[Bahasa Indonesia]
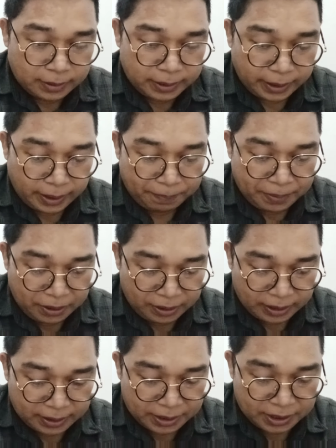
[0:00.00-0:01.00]
okay,
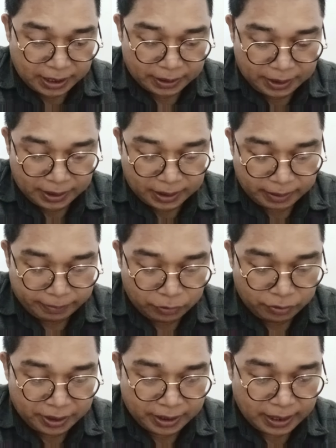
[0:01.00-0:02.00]
pioner sejati
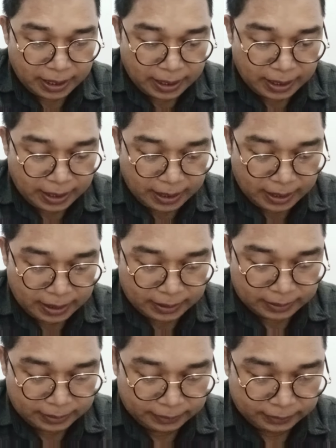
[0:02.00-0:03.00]

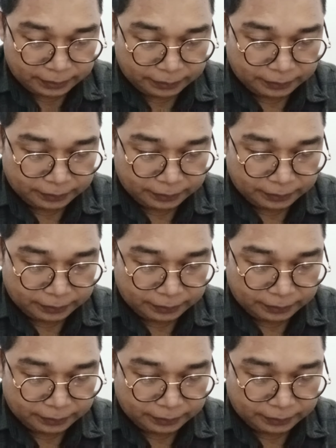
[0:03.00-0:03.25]
kemudian